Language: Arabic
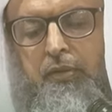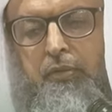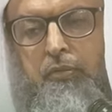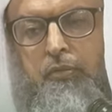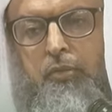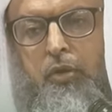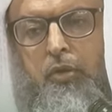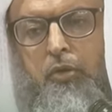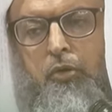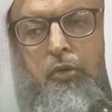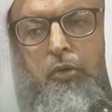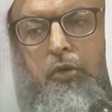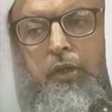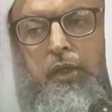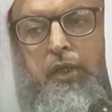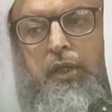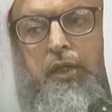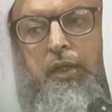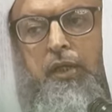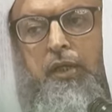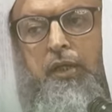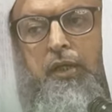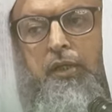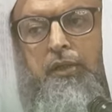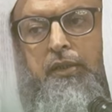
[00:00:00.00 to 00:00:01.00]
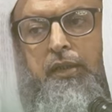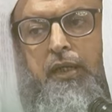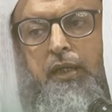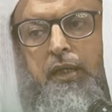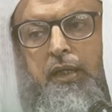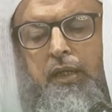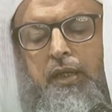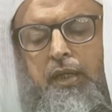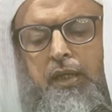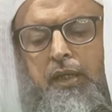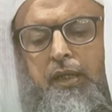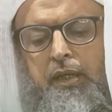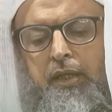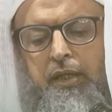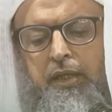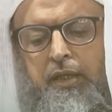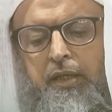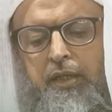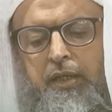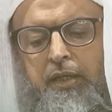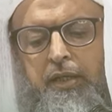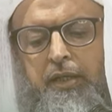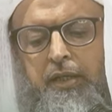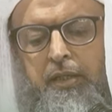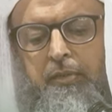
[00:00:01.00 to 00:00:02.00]
وأحلت لي
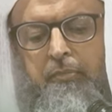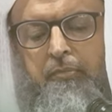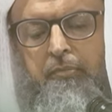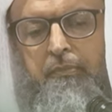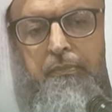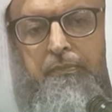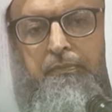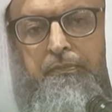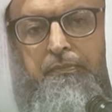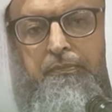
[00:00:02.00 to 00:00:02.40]
الغنائم